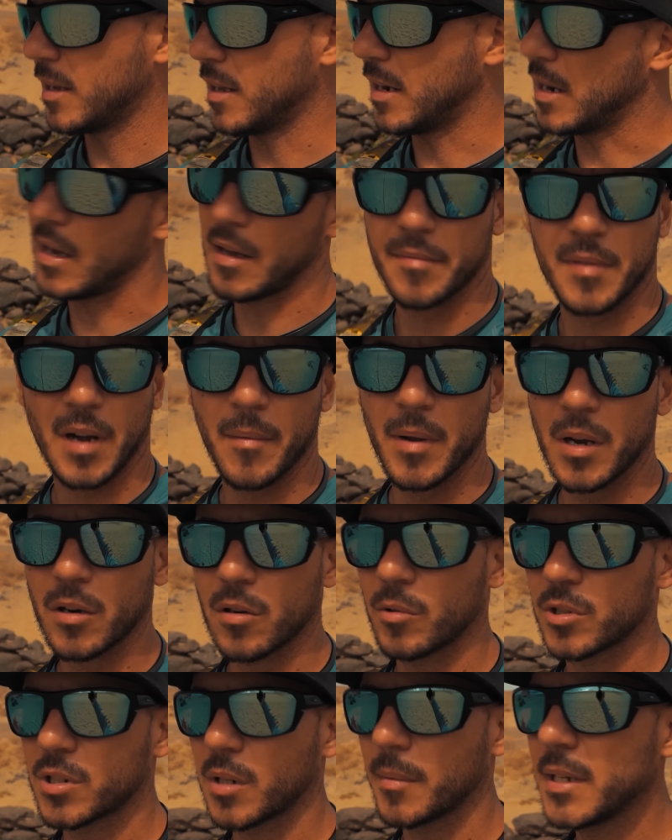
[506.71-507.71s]
La Travel,
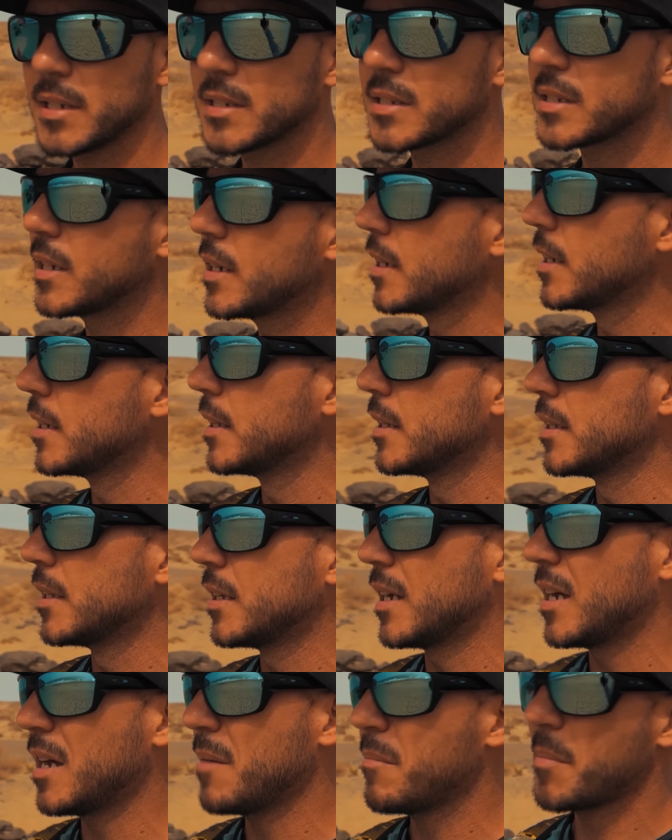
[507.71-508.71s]
como sabéis.
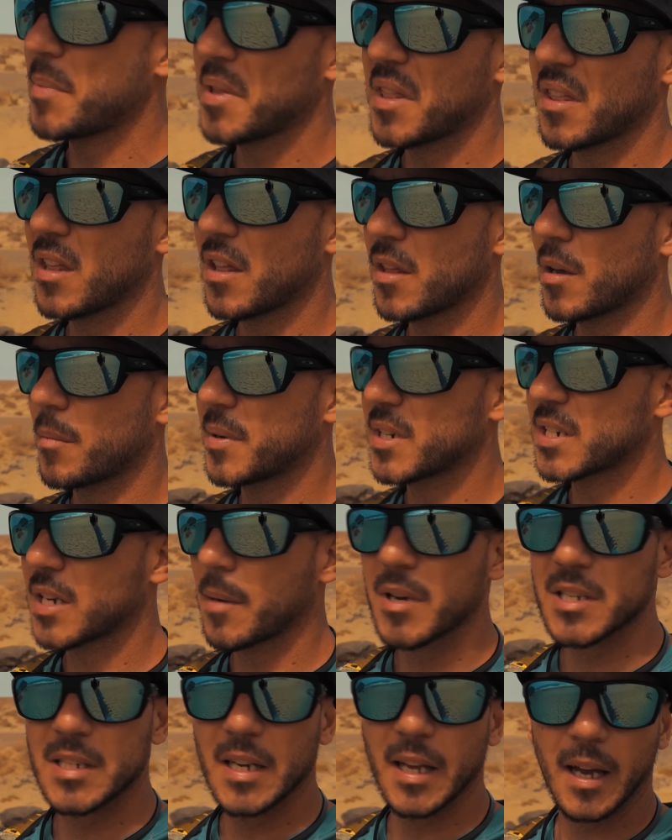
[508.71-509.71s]
Eh, me me apetecía hacer
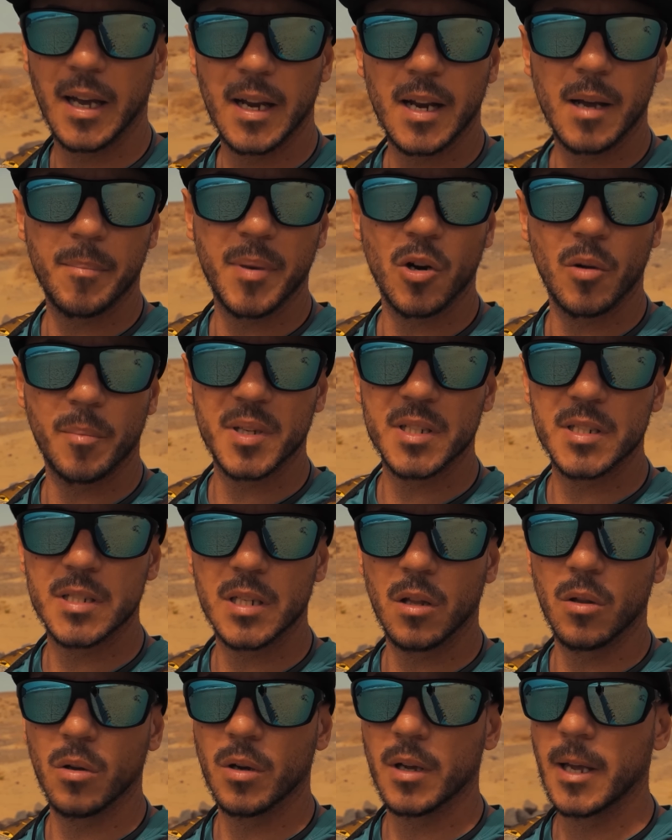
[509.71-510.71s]
pesca más ligera, pero he
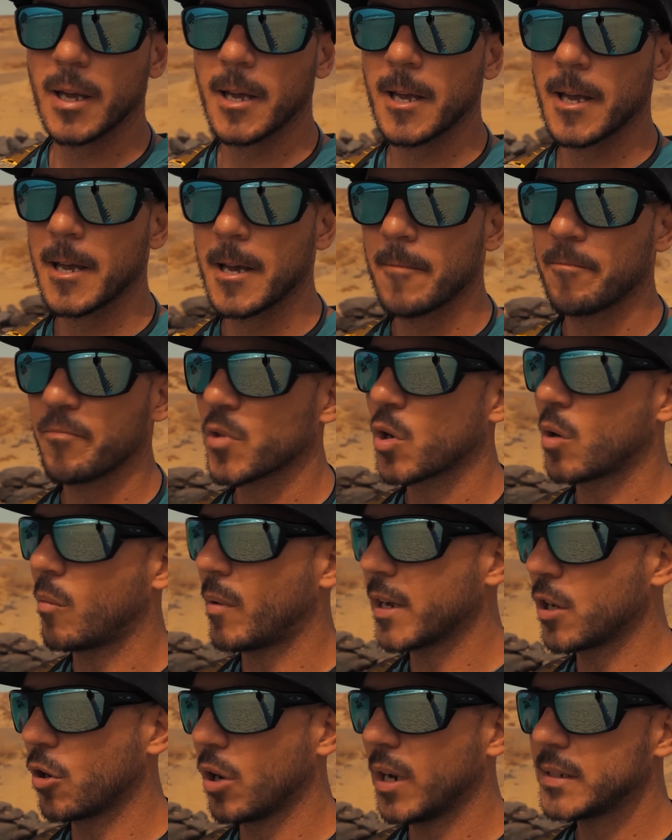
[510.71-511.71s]
pensado que,
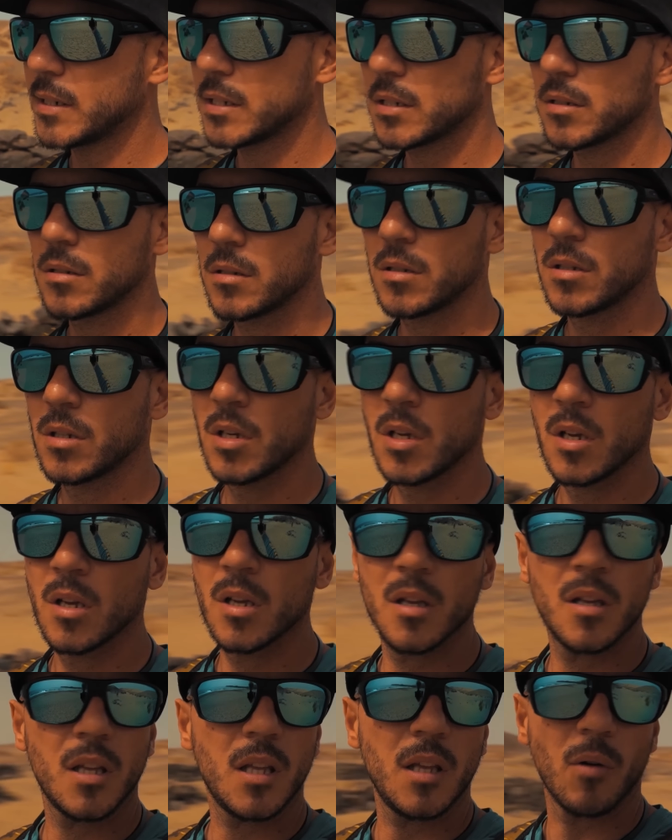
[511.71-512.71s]
como hay olas,
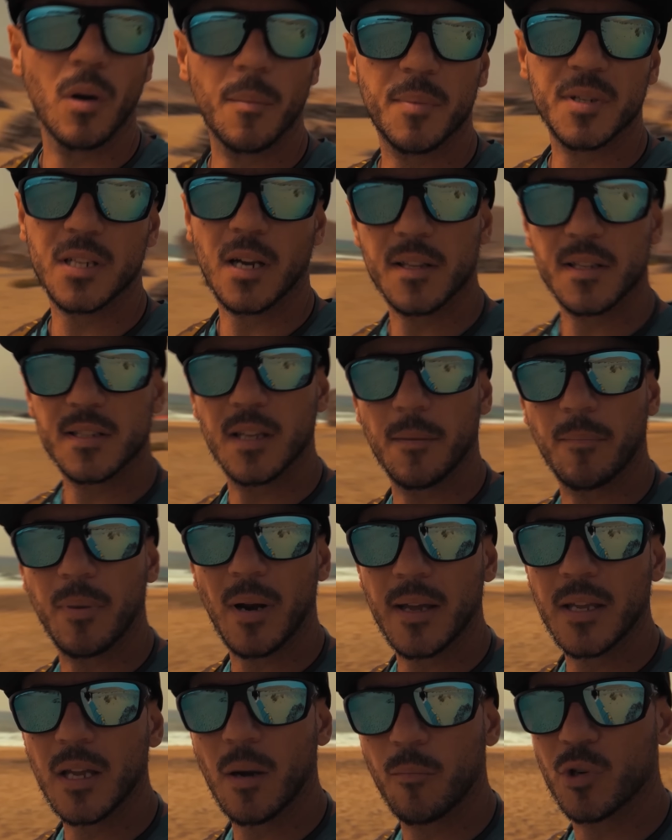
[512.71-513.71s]
y voy a pescar desde
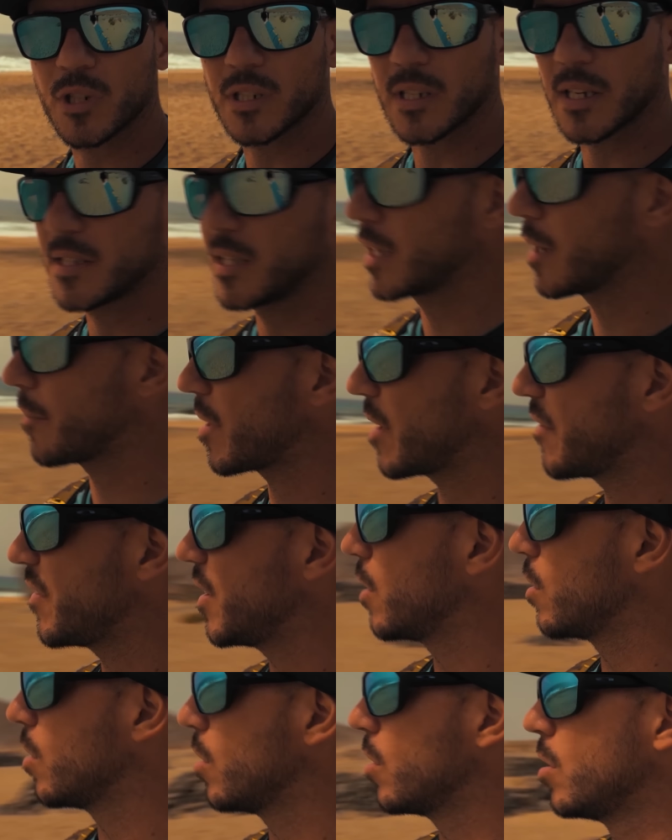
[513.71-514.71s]
playa, pues casi que
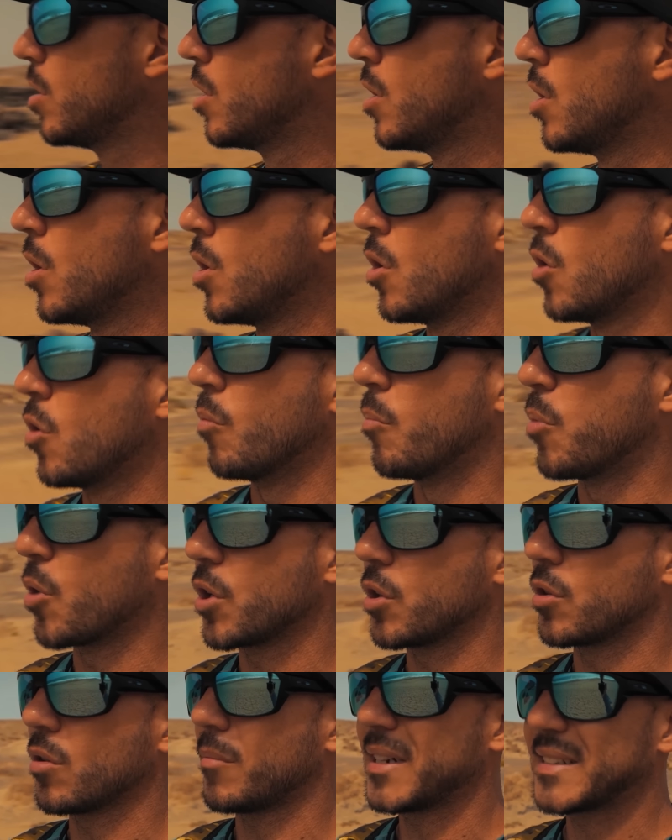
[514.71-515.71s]
prefiero un
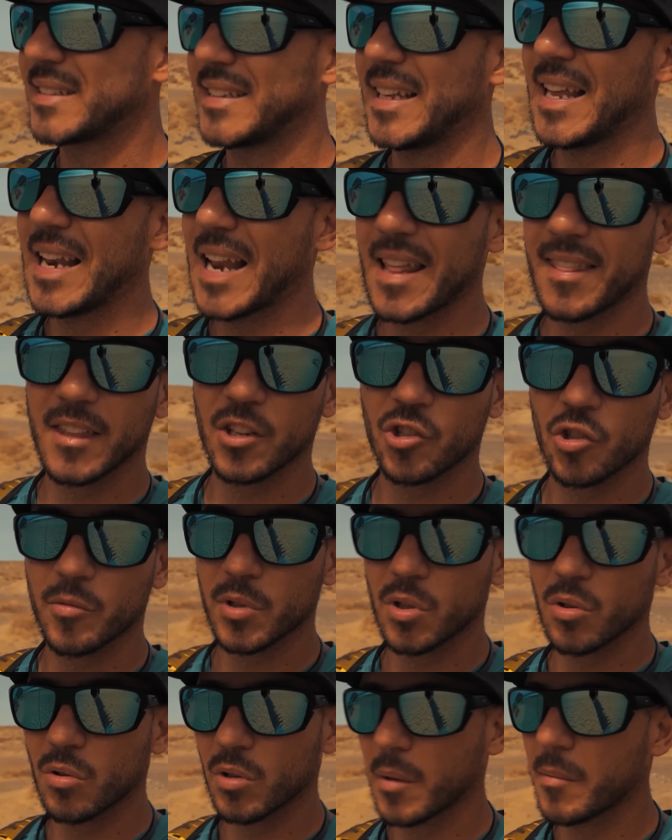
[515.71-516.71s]
poquito más de lance,
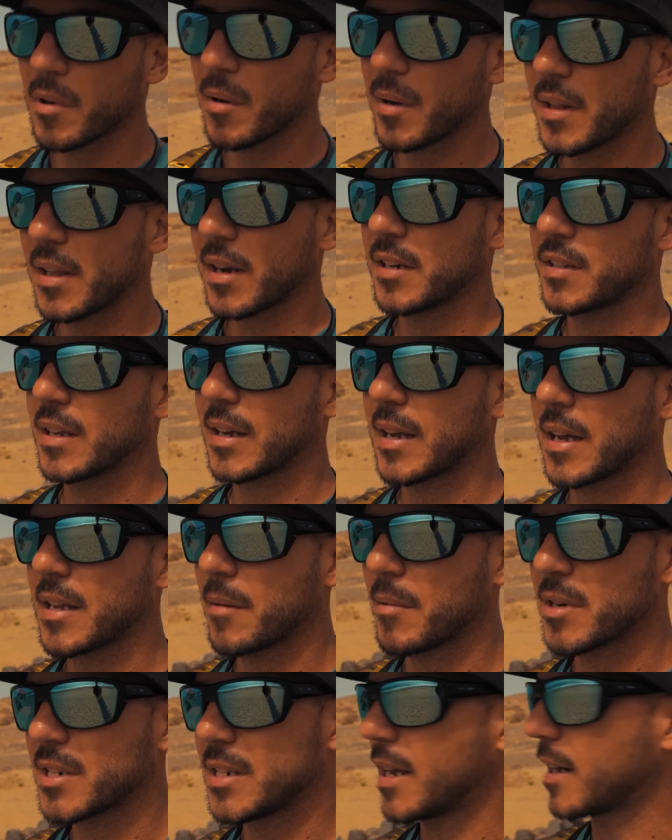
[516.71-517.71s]
sobre todo que me va a dar esta
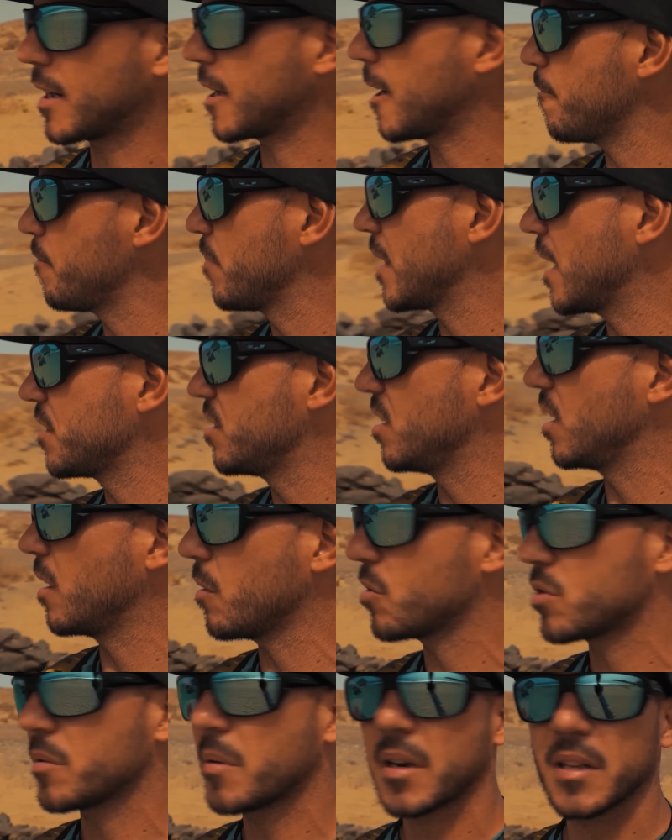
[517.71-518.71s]
caña más larga. Así que
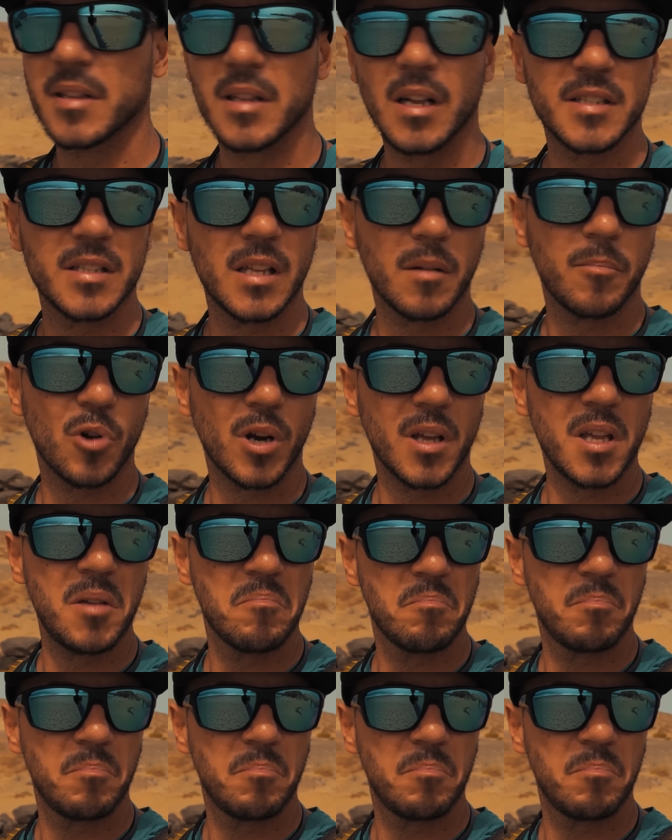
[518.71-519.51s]
vamos a ver qué tal se da por aquí.